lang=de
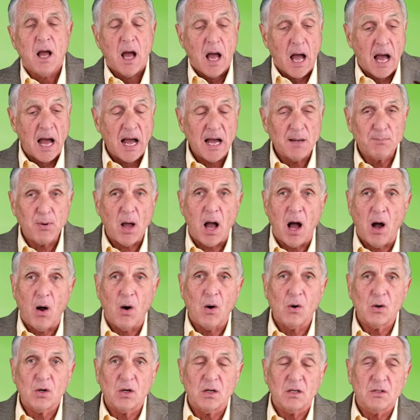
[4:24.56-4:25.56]
aber
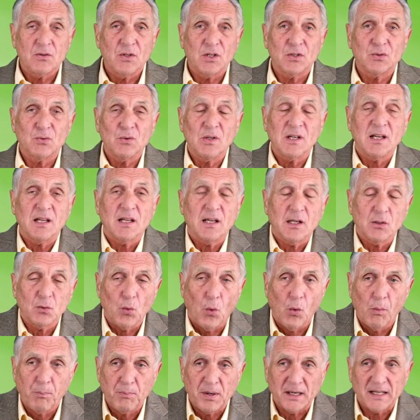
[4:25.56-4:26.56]
auch natürlich in
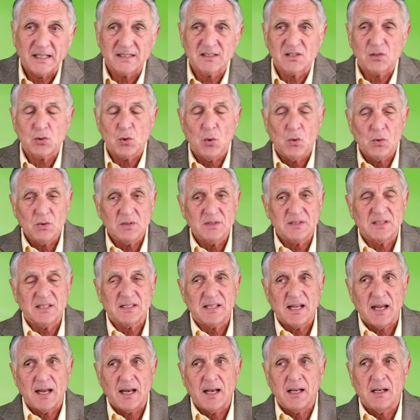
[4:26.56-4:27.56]

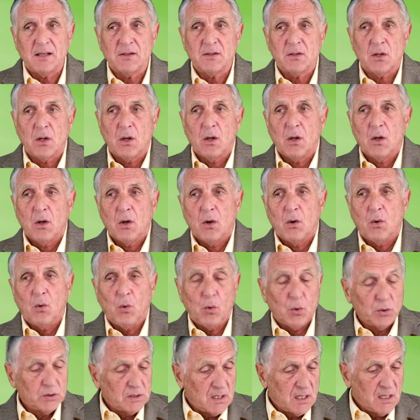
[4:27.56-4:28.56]
Operationssälen
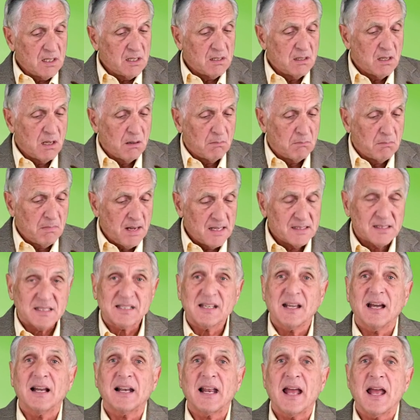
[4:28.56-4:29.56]
oder in
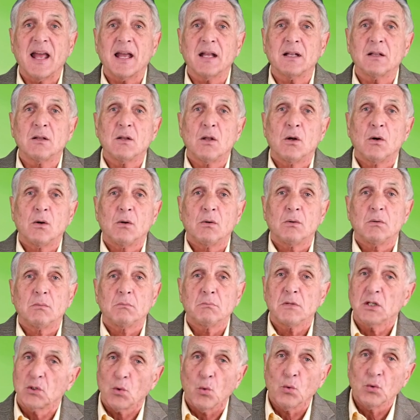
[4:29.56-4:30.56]
Metzgereien,
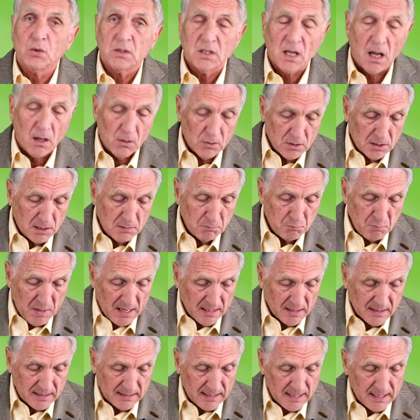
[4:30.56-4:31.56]
mitunter auch in
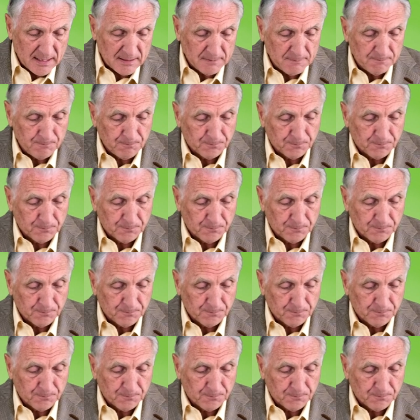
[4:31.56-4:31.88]
Bäckereien